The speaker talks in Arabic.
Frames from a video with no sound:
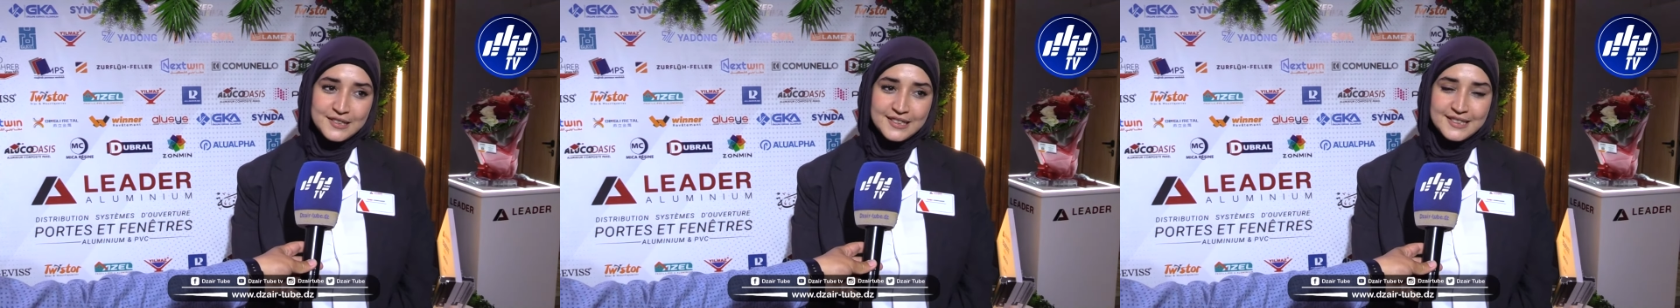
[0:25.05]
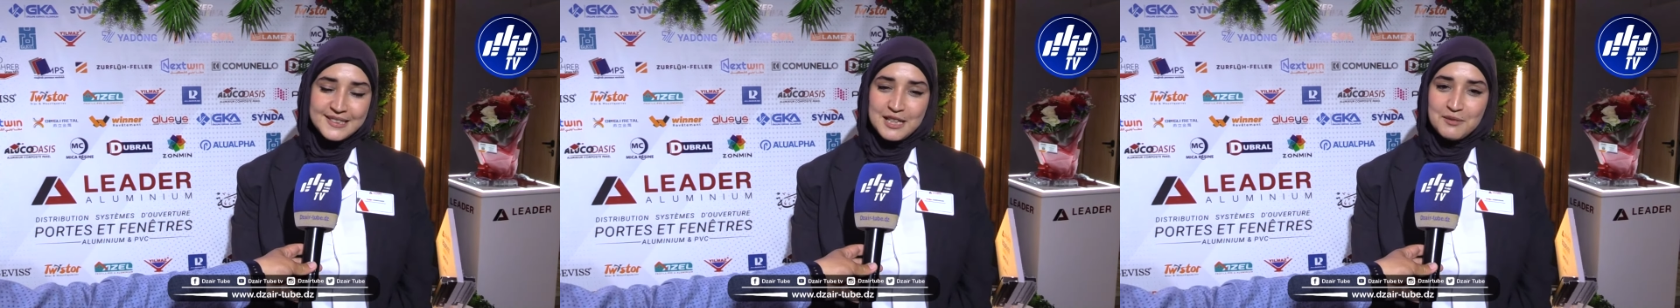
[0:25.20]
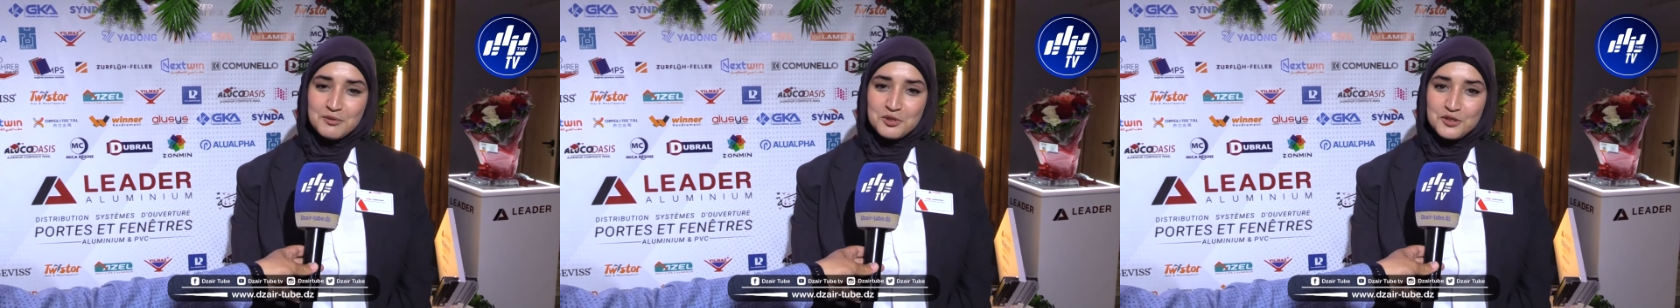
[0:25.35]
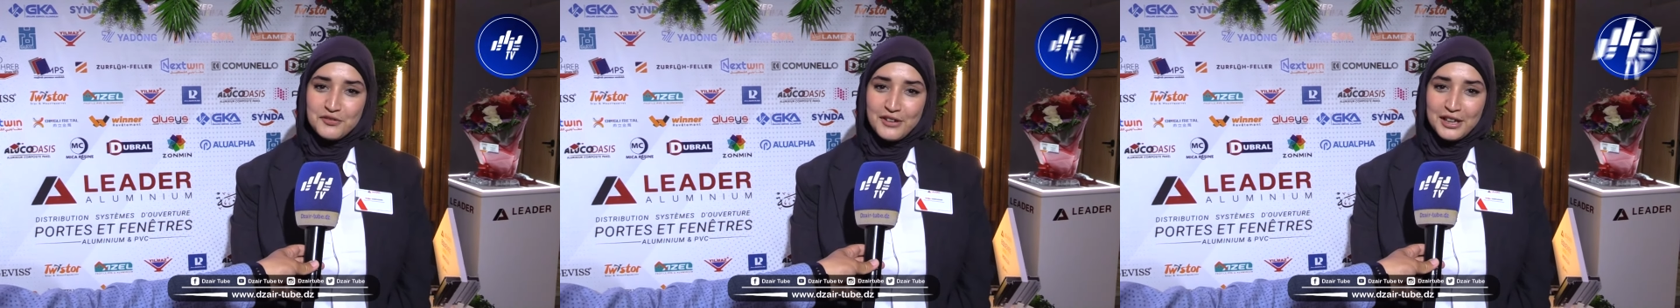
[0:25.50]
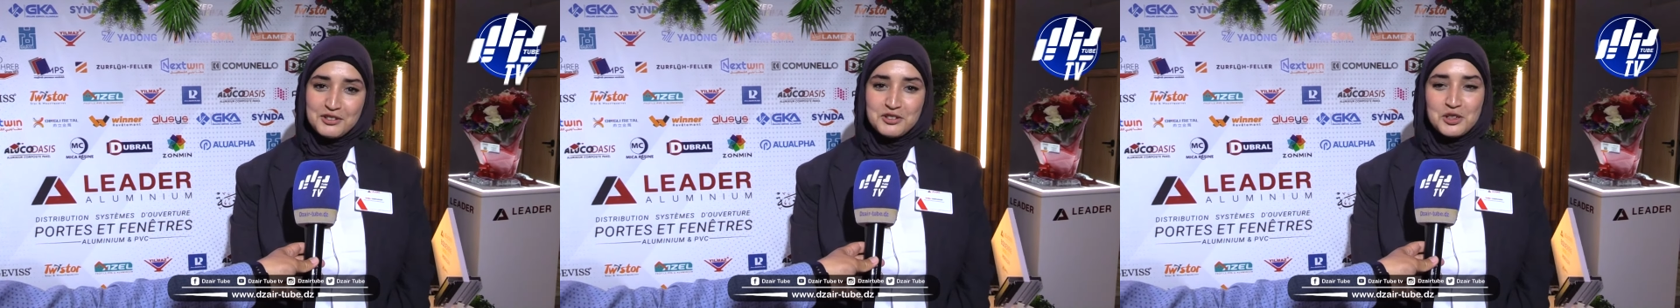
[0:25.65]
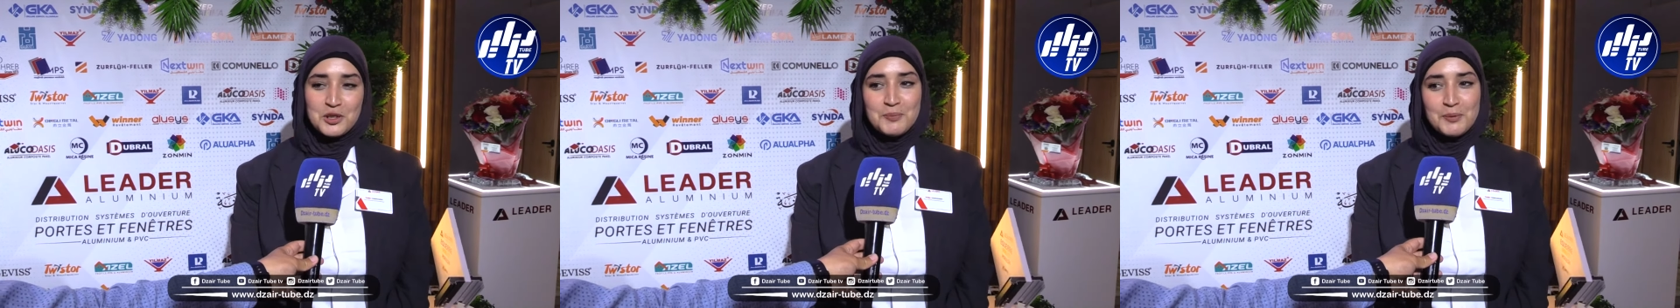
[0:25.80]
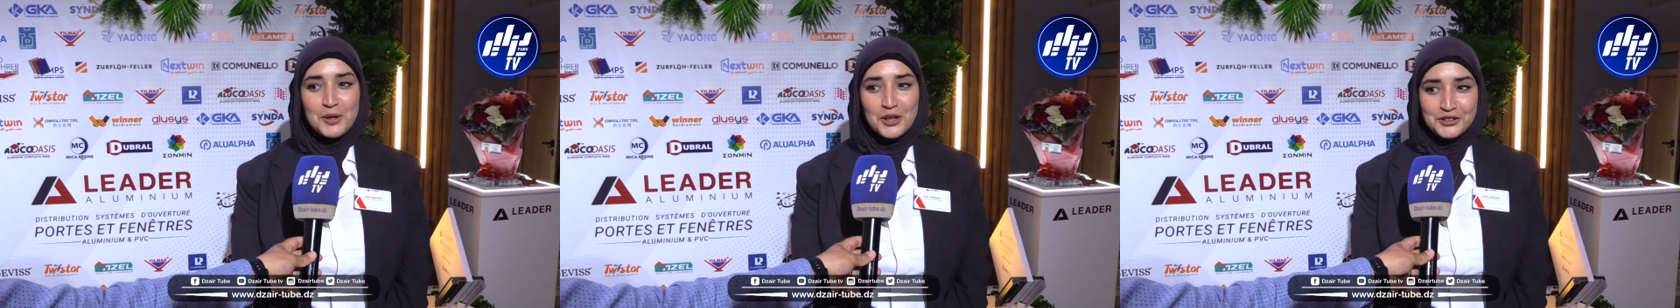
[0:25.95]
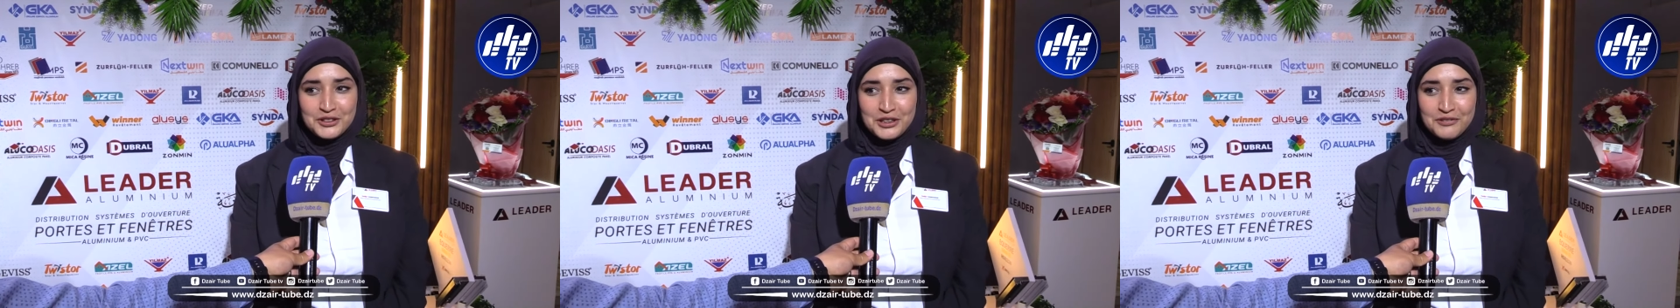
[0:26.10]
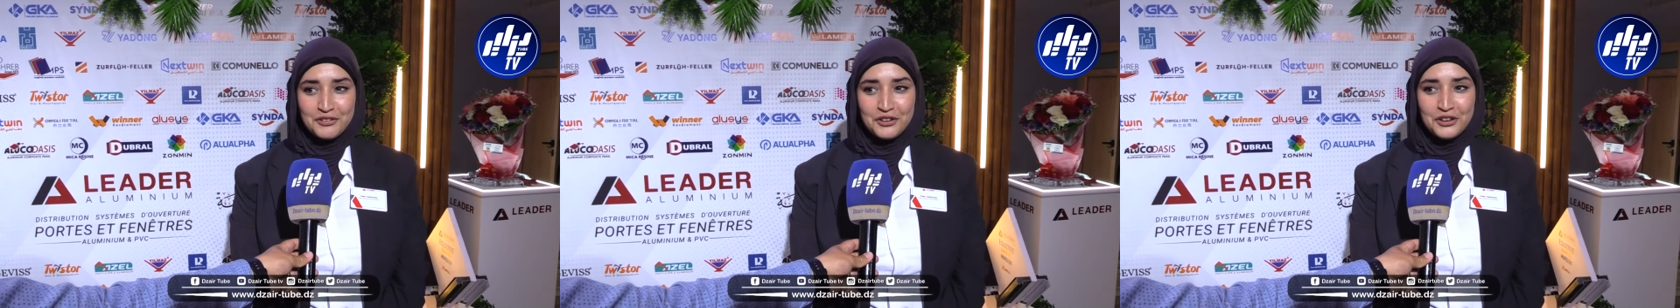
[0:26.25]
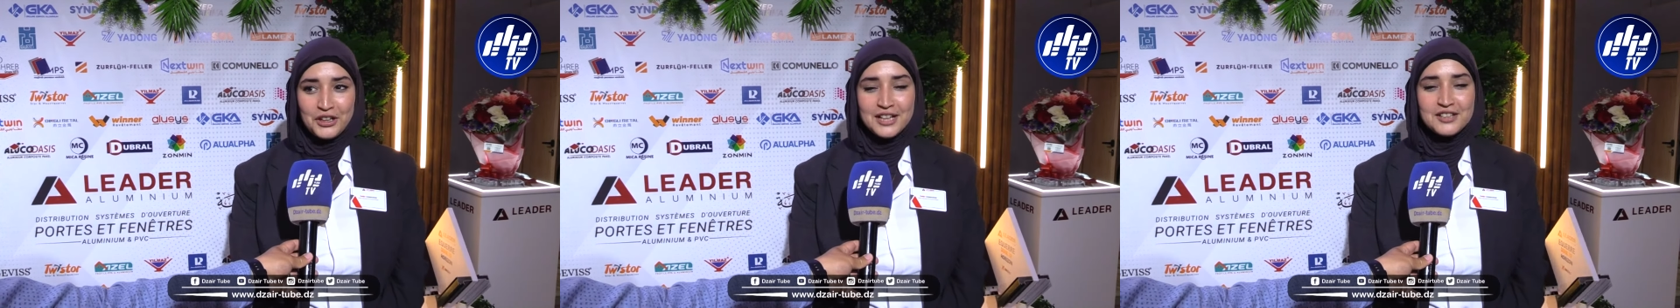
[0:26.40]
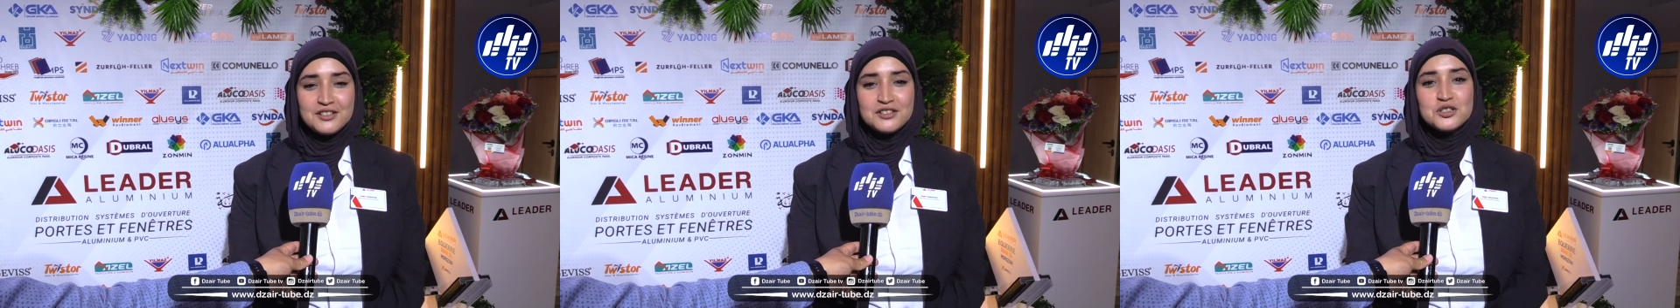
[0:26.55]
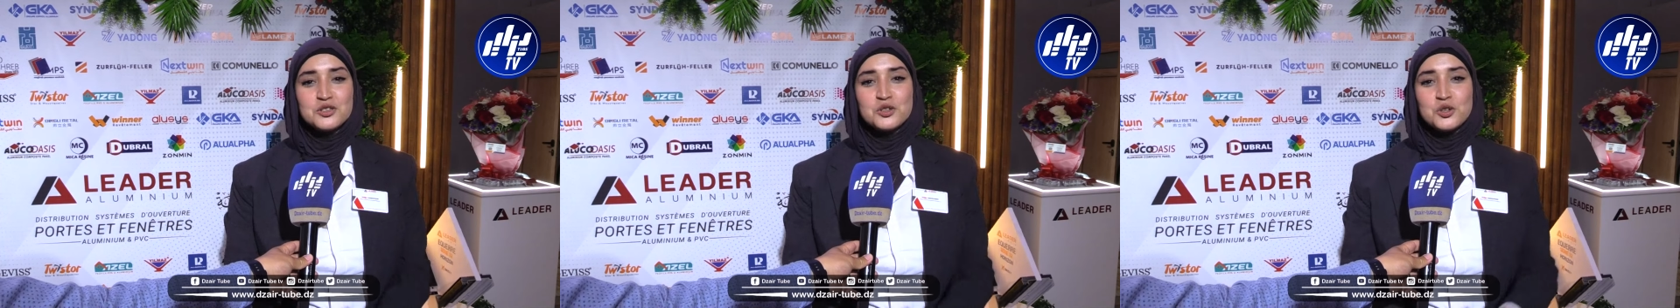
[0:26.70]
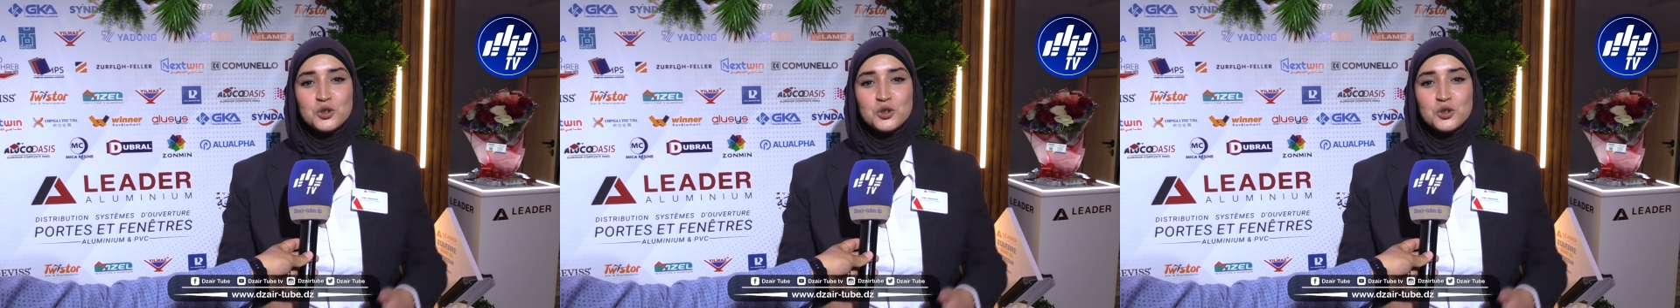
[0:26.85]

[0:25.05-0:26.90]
سيستيم دوفيرتور بورتي فنتر